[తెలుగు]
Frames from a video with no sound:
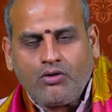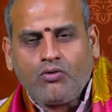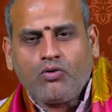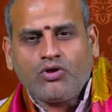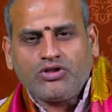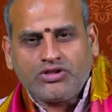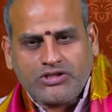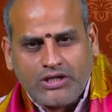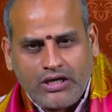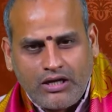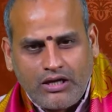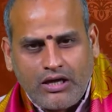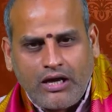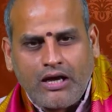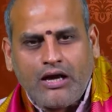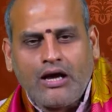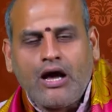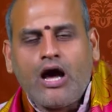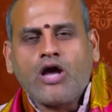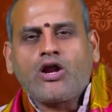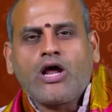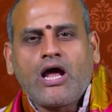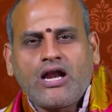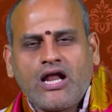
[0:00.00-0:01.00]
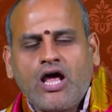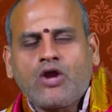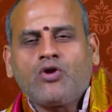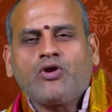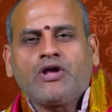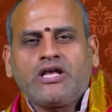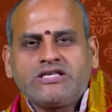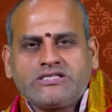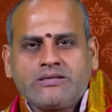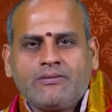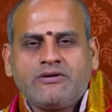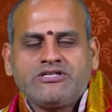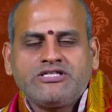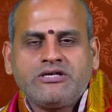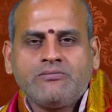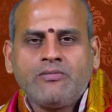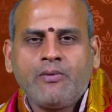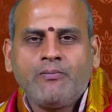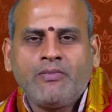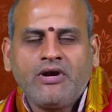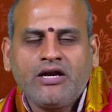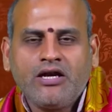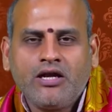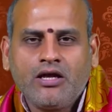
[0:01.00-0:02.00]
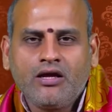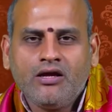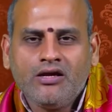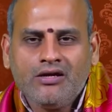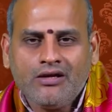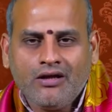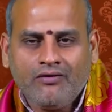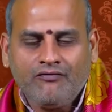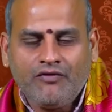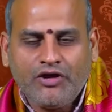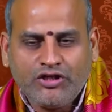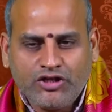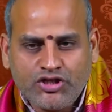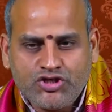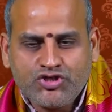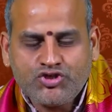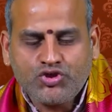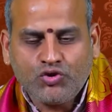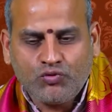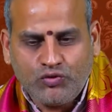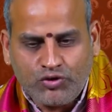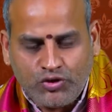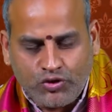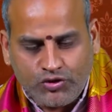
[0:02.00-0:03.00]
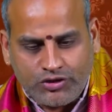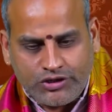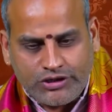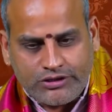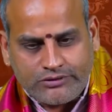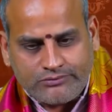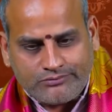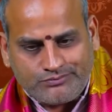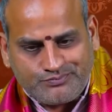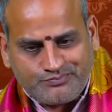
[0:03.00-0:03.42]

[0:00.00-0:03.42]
కొంత అనారోగ్య సమస్య మిమ్మల్ని వేధిస్తూ ఉంటుంది